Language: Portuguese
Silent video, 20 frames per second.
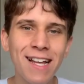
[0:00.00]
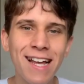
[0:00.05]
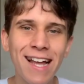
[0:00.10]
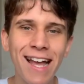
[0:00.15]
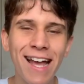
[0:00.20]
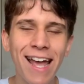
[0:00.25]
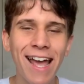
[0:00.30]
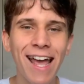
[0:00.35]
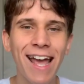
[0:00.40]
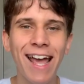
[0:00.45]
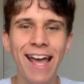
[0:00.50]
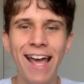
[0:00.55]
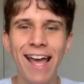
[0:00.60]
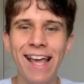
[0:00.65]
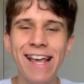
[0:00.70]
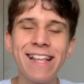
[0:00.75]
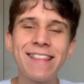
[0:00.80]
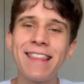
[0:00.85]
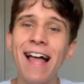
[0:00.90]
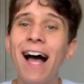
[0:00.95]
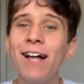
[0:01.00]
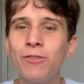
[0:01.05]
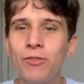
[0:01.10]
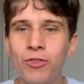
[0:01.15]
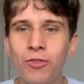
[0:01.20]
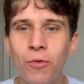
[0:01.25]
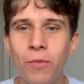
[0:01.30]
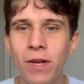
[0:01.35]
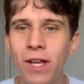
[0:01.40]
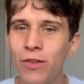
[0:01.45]
é, irritados
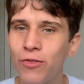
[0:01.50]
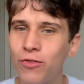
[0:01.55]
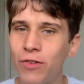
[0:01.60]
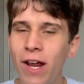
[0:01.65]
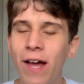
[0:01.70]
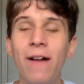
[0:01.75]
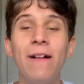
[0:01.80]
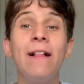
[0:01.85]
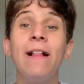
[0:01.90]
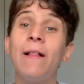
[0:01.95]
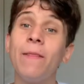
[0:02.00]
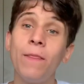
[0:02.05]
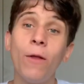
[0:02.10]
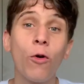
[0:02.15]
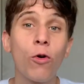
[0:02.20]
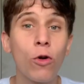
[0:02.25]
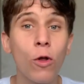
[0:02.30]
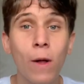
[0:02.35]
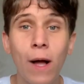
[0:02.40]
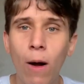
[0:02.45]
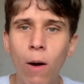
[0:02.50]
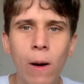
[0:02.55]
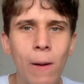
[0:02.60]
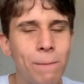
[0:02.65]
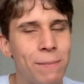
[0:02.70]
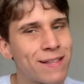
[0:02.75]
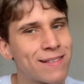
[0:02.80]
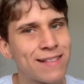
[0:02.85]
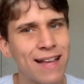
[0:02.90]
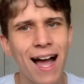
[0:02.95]
com isso, né? Não colocar o
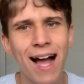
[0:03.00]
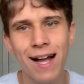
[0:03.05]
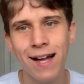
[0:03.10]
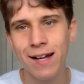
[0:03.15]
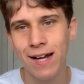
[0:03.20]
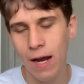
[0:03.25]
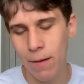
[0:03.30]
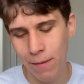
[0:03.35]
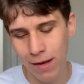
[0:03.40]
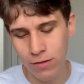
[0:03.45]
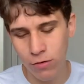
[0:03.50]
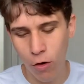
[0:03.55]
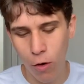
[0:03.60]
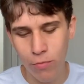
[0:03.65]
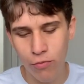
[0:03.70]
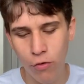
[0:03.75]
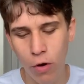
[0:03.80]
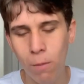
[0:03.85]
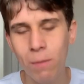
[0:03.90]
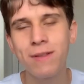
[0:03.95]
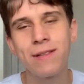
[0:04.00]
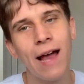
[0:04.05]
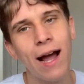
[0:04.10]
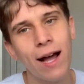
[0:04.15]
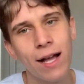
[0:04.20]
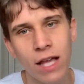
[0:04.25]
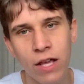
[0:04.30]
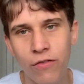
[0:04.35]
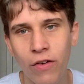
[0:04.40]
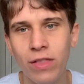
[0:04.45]
Ambissaca, né? Mas óbvio que o Ambissaca
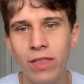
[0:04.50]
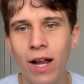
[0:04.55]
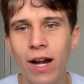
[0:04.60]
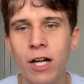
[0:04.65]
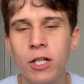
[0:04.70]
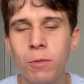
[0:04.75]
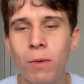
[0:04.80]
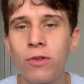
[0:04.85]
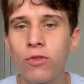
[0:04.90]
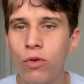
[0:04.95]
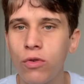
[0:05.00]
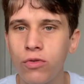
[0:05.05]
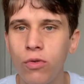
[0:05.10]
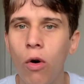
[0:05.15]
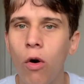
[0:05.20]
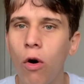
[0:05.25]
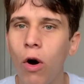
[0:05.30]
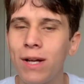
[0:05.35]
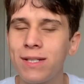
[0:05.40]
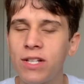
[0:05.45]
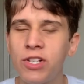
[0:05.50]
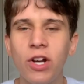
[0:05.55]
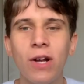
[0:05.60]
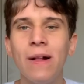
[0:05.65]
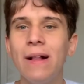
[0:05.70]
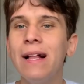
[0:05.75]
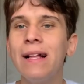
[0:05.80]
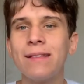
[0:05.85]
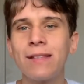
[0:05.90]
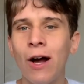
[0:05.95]
aqui vai entrar nas menções honrosas,
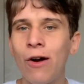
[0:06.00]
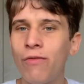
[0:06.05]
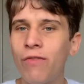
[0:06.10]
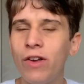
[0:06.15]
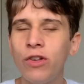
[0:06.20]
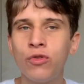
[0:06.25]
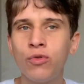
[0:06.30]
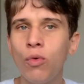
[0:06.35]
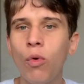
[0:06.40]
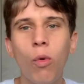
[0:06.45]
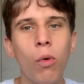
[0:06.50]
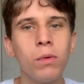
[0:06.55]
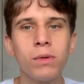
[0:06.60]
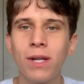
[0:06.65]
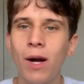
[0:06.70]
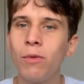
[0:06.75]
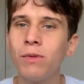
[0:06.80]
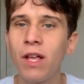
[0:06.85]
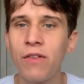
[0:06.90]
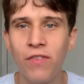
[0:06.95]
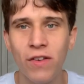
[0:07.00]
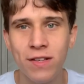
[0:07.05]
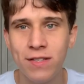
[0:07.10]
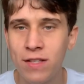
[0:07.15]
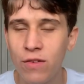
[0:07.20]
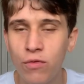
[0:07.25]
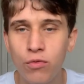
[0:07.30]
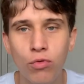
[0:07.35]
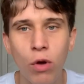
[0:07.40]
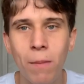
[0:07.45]
Talvez um contra um
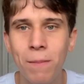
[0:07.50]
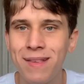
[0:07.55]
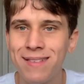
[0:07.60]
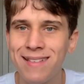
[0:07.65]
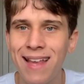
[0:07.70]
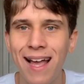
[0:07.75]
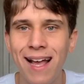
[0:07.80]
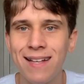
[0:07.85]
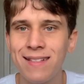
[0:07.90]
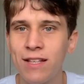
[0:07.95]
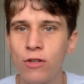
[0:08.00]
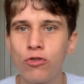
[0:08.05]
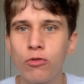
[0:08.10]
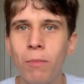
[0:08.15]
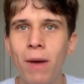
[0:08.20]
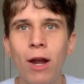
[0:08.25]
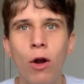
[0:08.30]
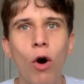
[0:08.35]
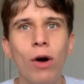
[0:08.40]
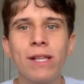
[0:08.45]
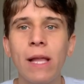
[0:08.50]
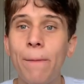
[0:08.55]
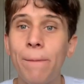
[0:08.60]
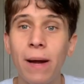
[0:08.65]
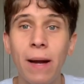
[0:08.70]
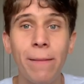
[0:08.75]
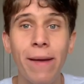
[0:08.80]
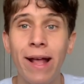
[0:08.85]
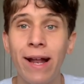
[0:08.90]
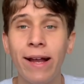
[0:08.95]
defensivo do Ambissaca seja o melhor da
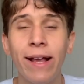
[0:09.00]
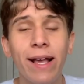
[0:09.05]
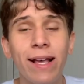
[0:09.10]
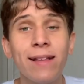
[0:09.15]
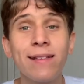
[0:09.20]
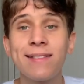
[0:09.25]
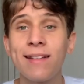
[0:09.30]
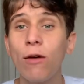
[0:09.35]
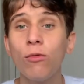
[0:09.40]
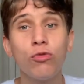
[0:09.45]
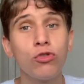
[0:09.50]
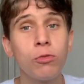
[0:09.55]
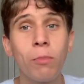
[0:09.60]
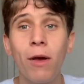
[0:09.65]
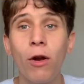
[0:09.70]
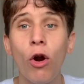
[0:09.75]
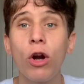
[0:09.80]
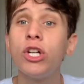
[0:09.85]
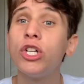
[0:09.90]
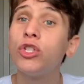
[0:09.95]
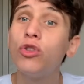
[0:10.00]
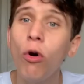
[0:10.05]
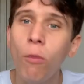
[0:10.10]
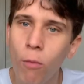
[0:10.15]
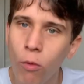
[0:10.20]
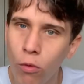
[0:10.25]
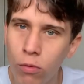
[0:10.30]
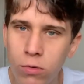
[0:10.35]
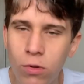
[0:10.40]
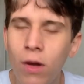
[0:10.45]
Premier League, que são um dos melhores do
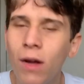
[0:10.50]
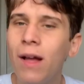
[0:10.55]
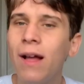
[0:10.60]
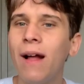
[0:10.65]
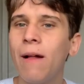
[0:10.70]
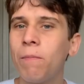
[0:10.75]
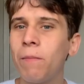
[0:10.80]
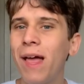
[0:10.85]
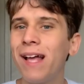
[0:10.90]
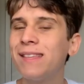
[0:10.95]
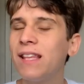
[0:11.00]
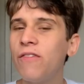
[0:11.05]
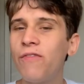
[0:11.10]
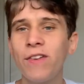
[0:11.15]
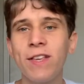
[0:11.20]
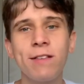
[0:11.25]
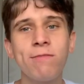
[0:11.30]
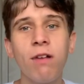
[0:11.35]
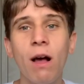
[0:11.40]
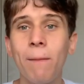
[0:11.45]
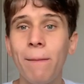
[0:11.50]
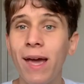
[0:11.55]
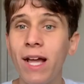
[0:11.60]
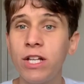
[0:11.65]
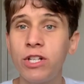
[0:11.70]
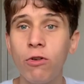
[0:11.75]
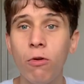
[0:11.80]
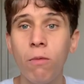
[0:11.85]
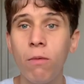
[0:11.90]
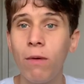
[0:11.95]
mundo. Né?
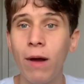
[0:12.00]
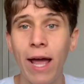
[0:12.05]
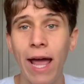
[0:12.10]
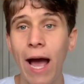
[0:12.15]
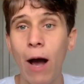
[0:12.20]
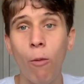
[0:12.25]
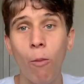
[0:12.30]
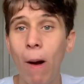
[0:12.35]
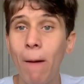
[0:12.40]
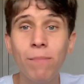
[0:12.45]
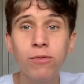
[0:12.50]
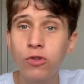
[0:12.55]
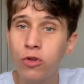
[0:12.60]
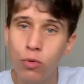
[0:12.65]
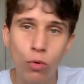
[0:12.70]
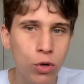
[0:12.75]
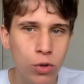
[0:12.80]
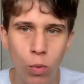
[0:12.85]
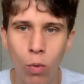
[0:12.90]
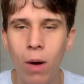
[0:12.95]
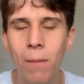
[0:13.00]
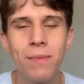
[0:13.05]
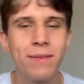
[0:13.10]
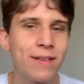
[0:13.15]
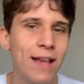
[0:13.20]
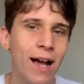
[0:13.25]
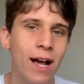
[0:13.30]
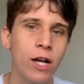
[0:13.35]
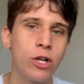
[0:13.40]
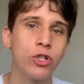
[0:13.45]
Defensivamente é um, é um absurdo que o
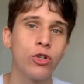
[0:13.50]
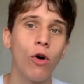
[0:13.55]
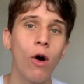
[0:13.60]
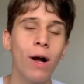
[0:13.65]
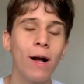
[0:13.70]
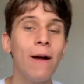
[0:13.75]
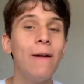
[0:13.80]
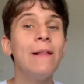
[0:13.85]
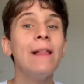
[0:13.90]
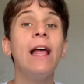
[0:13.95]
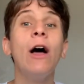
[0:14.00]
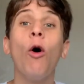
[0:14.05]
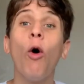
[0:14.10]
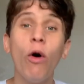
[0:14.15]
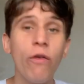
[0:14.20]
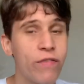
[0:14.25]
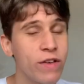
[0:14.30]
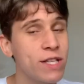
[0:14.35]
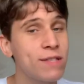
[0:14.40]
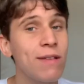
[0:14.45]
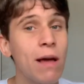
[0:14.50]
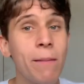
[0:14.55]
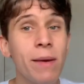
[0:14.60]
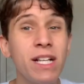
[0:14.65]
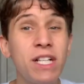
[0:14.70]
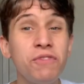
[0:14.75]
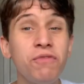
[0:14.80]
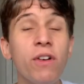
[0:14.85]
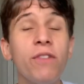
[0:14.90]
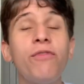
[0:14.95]
Ambissaca joga.
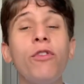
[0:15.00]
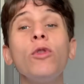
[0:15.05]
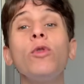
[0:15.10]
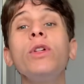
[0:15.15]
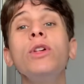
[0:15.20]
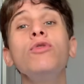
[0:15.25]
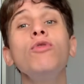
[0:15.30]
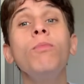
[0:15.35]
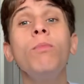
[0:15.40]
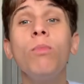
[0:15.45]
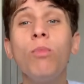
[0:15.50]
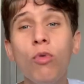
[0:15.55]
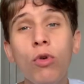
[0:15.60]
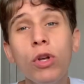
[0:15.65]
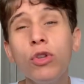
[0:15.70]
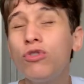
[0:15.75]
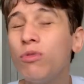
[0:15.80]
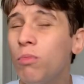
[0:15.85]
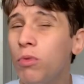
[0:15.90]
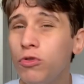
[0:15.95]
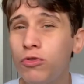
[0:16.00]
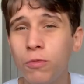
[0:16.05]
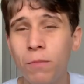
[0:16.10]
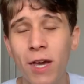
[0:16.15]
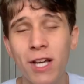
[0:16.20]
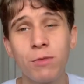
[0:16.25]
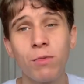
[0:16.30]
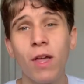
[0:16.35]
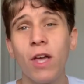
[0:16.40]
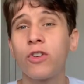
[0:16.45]
Ofensivamente vem evoluindo muito, muito
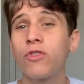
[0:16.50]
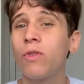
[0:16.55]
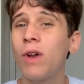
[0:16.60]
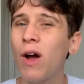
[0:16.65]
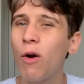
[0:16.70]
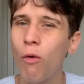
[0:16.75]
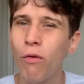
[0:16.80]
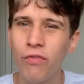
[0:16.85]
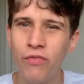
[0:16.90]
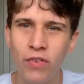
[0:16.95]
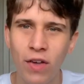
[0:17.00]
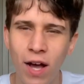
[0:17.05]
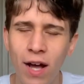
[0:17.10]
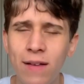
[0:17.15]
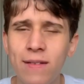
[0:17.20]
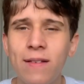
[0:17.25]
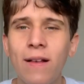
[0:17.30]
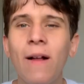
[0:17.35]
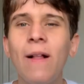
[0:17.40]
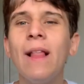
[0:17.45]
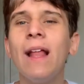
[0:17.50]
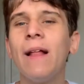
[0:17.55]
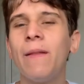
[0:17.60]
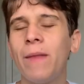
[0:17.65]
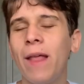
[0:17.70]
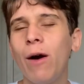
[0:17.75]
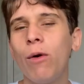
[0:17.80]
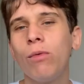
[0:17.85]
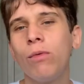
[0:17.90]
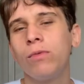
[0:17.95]
mesmo, questão da confiança.
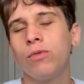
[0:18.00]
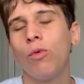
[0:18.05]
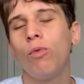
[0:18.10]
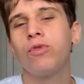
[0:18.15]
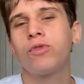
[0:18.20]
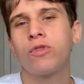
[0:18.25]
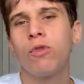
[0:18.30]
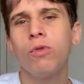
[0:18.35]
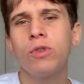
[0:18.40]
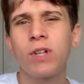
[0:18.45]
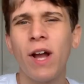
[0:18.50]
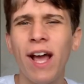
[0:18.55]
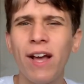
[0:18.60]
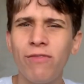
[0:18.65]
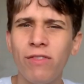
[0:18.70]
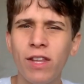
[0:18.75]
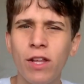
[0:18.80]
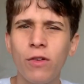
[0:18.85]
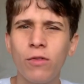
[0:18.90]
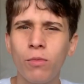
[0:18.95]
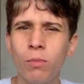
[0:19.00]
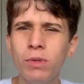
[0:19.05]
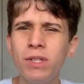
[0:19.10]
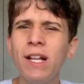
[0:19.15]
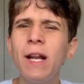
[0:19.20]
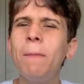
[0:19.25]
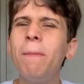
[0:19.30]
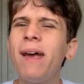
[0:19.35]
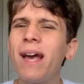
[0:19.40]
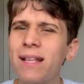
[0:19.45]
Né? O, o Solskjaer vem dando muita
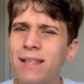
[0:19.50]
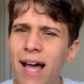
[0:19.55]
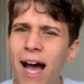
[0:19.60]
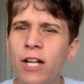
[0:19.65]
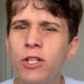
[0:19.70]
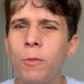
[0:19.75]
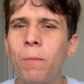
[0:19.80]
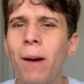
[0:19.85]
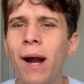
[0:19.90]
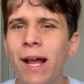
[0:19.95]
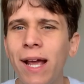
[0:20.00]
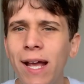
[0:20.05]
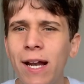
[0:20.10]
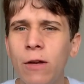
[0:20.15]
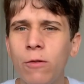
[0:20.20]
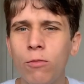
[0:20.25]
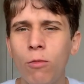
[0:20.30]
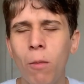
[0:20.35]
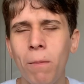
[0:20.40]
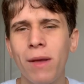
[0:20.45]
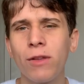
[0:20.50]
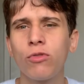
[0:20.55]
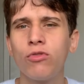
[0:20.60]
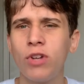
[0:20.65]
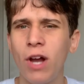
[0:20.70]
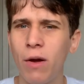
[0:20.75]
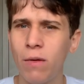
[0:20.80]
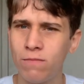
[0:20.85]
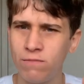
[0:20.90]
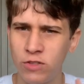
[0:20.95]
liberdade para ele no momento de,
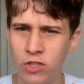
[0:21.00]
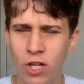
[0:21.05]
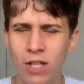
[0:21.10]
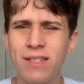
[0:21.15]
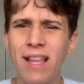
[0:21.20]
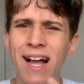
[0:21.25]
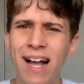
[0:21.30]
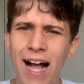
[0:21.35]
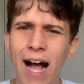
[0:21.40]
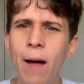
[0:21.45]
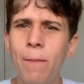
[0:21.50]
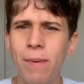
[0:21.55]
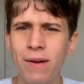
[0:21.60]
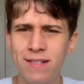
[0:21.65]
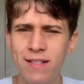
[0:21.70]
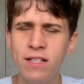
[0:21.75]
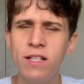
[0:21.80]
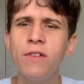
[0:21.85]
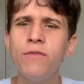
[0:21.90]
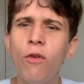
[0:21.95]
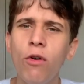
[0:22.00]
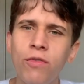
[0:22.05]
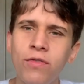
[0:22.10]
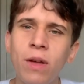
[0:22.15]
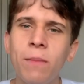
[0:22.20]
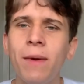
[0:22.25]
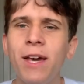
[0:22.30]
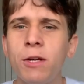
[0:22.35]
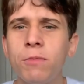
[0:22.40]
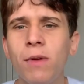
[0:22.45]
de atacar, para se desenvolver
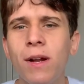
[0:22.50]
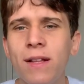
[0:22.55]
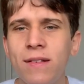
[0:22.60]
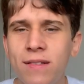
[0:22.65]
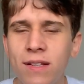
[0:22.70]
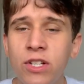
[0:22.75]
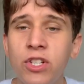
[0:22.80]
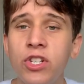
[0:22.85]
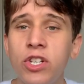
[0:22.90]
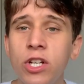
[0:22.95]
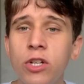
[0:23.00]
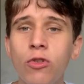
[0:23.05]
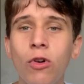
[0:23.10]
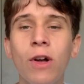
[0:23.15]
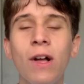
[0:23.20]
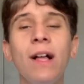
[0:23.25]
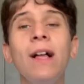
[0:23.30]
mesmo nesse sentido.